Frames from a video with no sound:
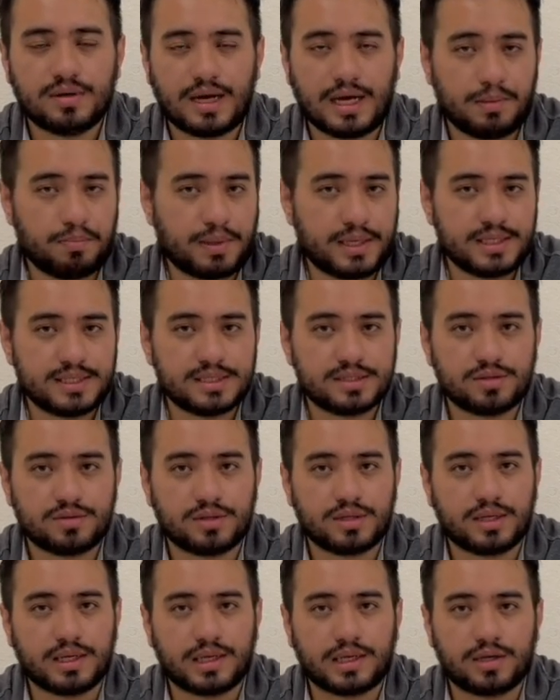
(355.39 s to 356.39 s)
Hay países
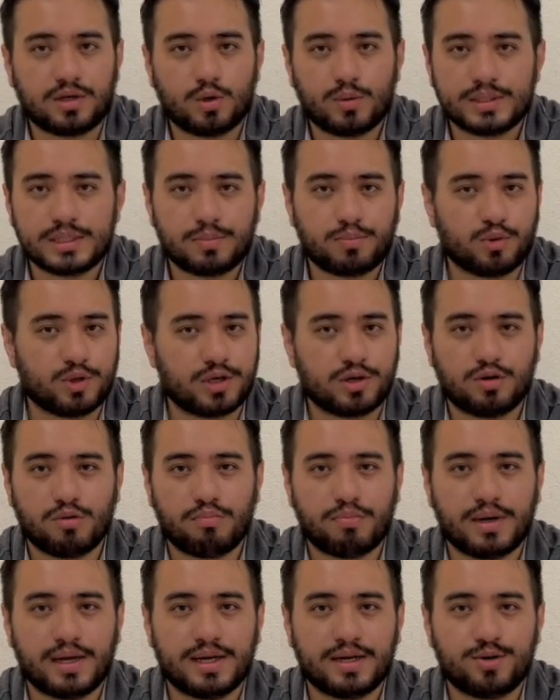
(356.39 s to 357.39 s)
donde no vas a poder
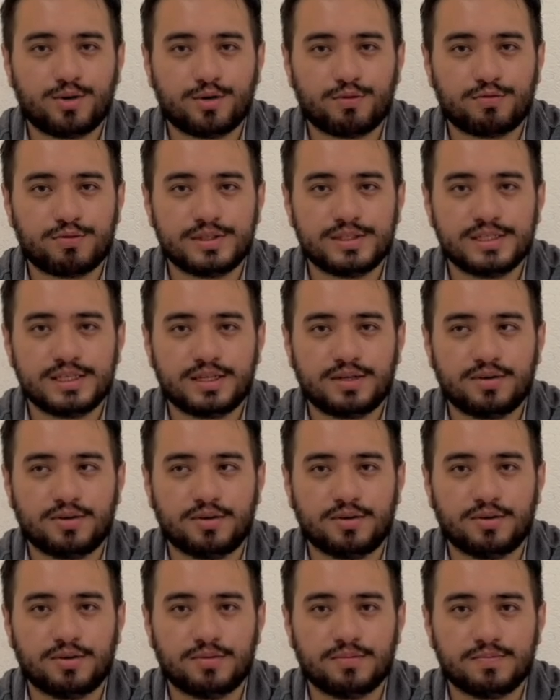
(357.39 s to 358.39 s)
comprar oro
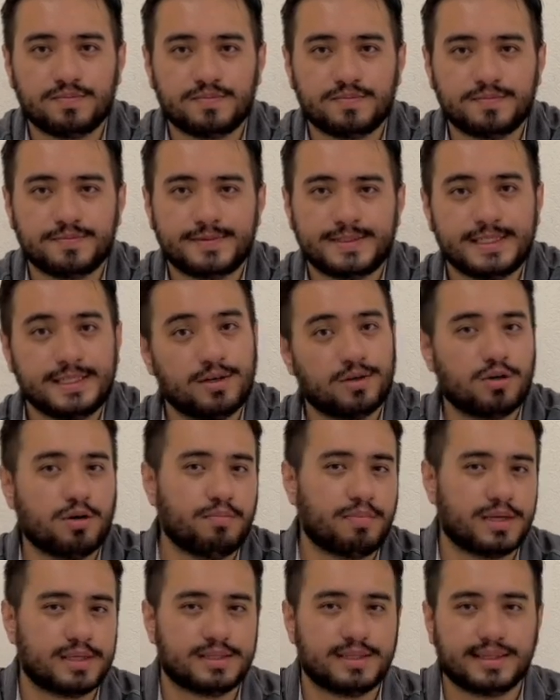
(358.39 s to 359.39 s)
físico si no
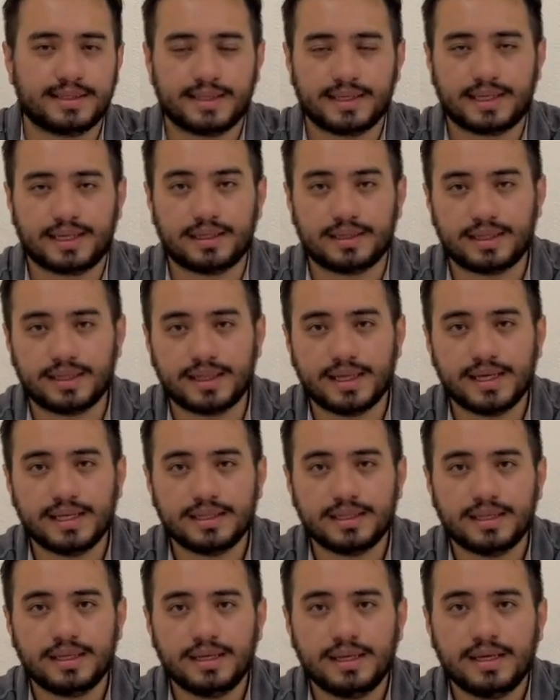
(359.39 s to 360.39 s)
compras cierta cantidad.
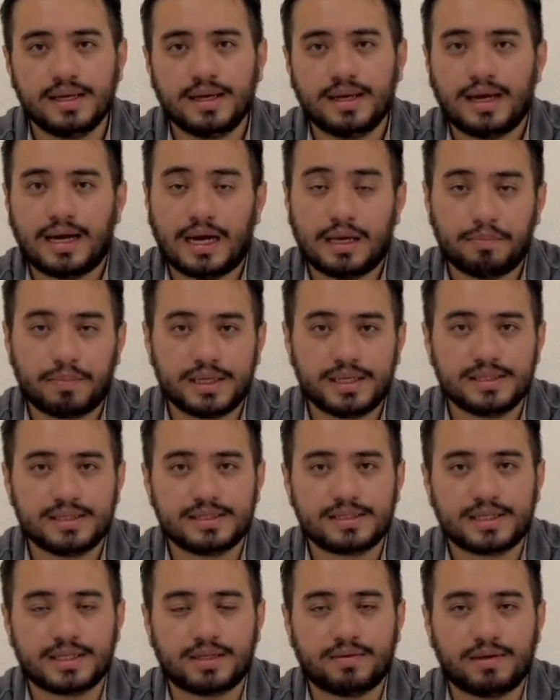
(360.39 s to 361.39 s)
Hay países
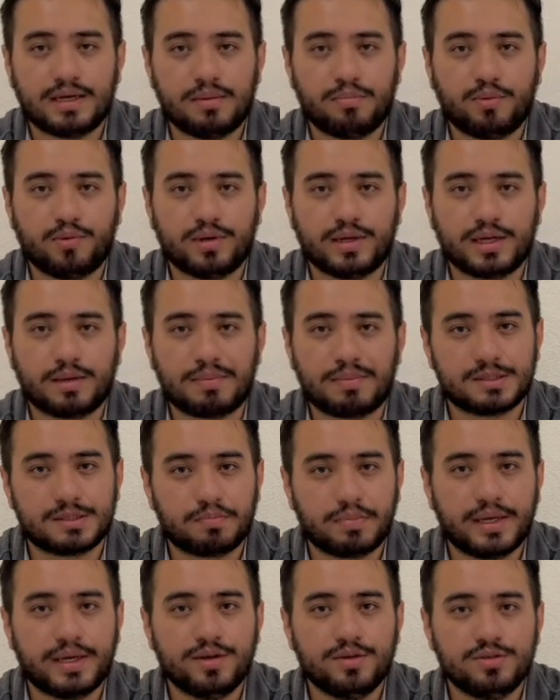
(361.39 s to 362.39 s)
que te van a poner
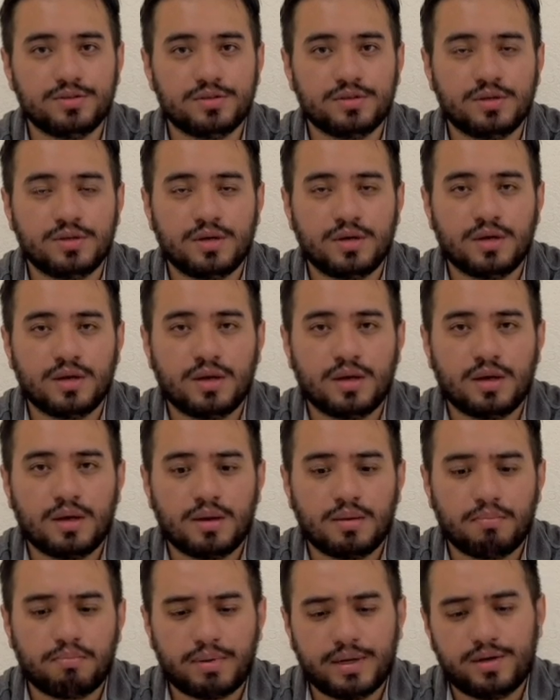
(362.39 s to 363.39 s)
peros.
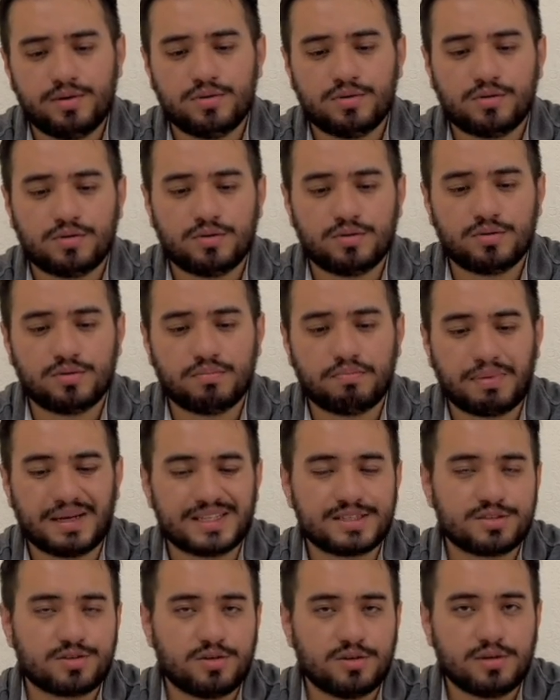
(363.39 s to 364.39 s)
Pero con
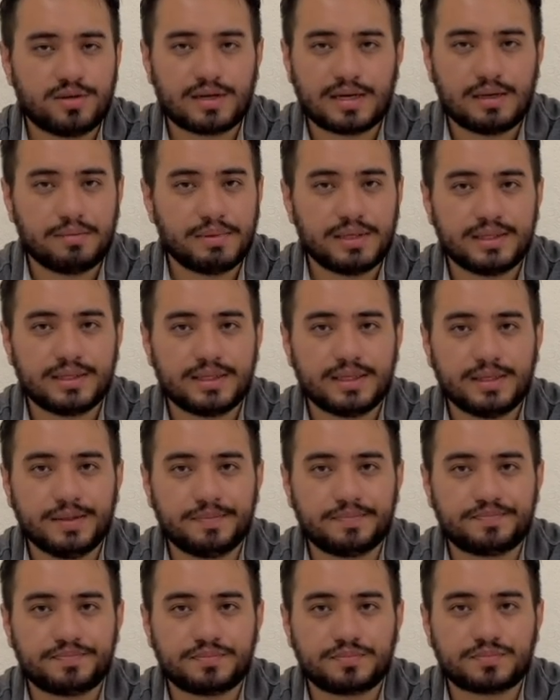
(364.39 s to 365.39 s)
Pats Gold realmente
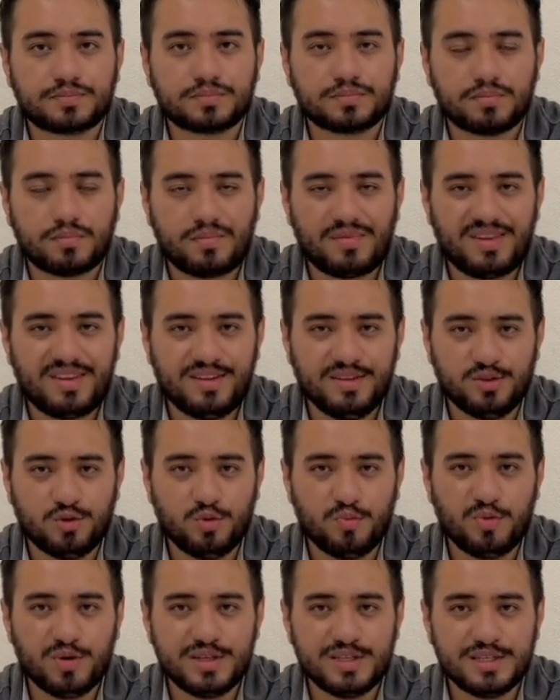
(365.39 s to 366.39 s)
tú
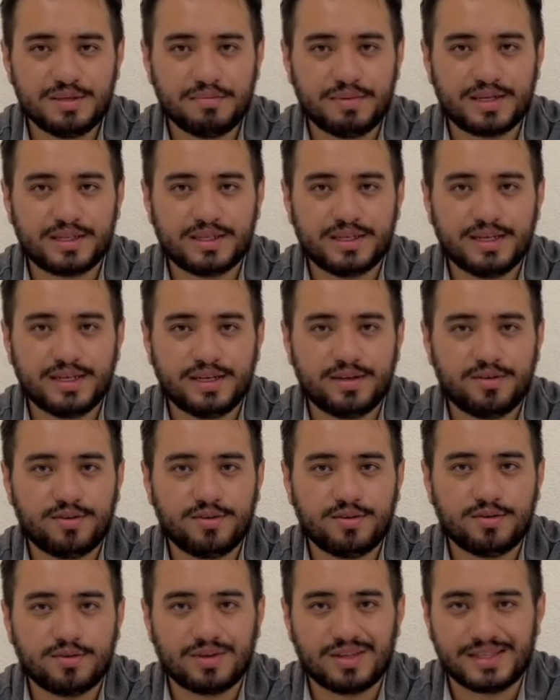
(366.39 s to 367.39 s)
puedes invertir en
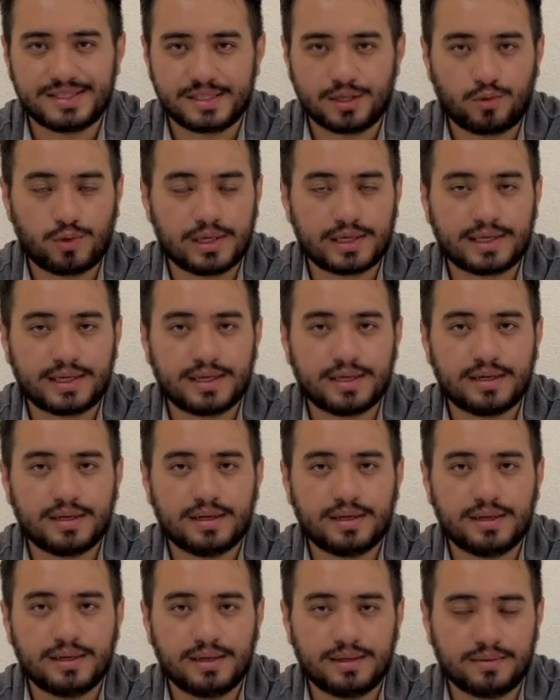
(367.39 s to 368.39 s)
oro desde
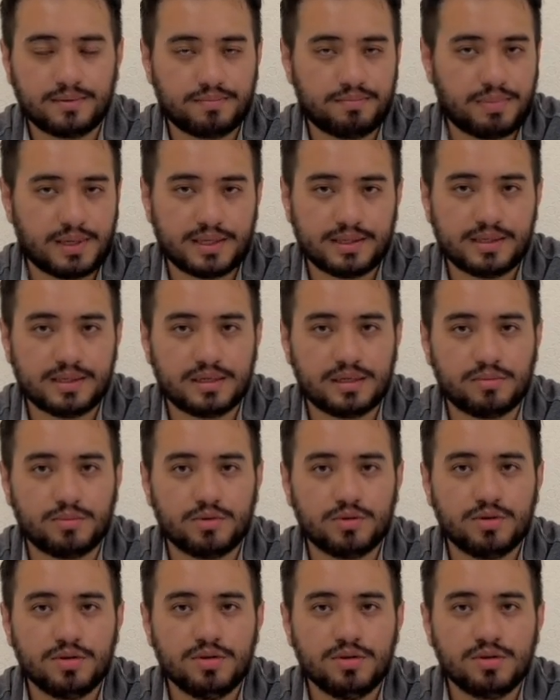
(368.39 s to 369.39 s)
cualquier parte del
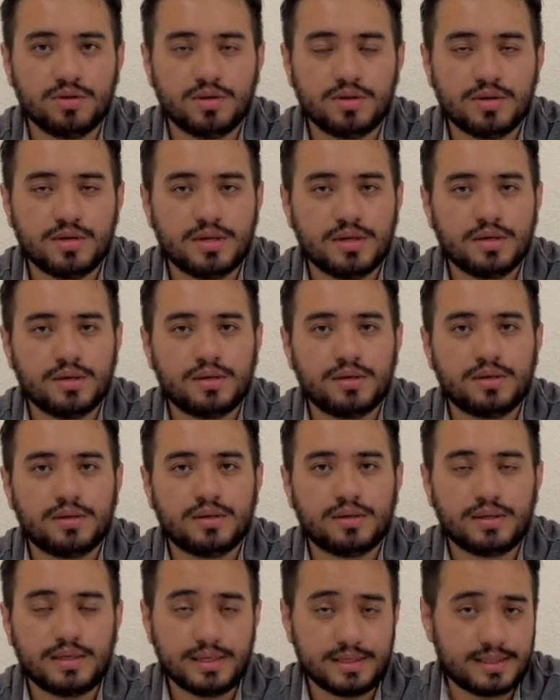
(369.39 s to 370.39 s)
mundo
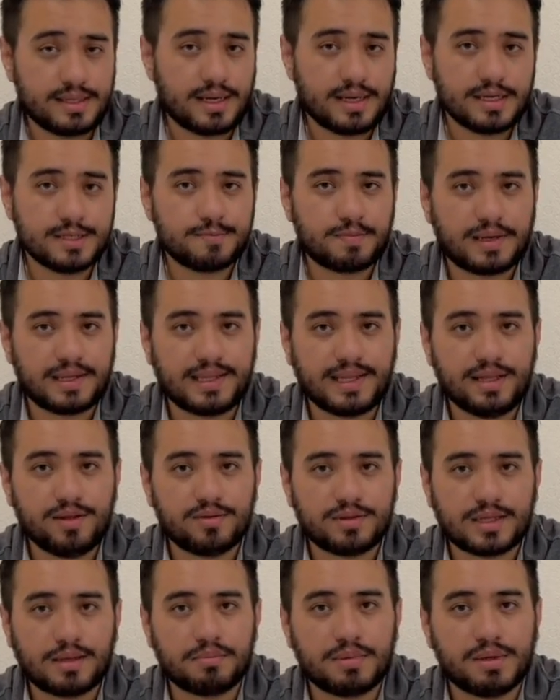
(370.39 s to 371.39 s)
y está respaldado
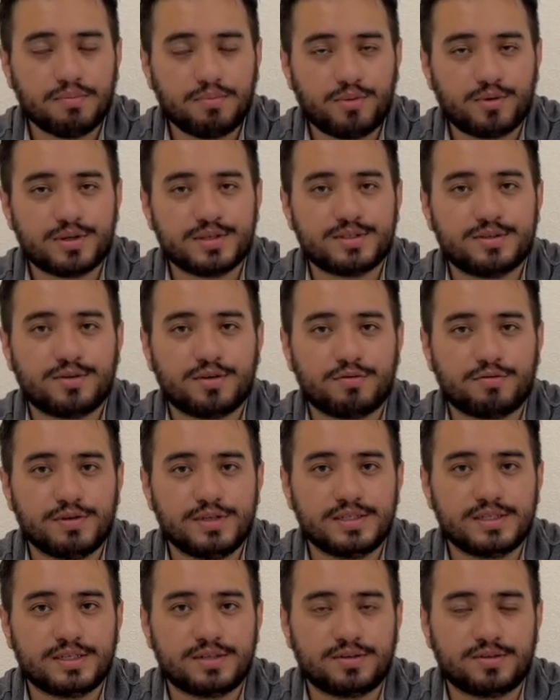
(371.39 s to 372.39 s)
también por ese oro
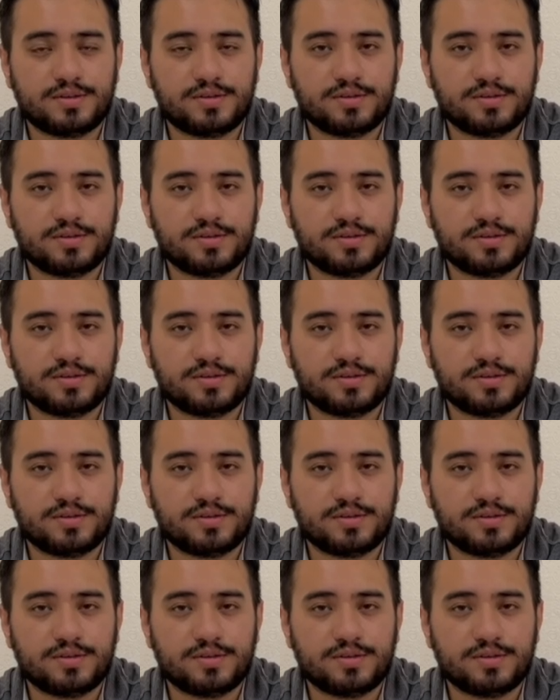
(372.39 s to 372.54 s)
físico, ¿no?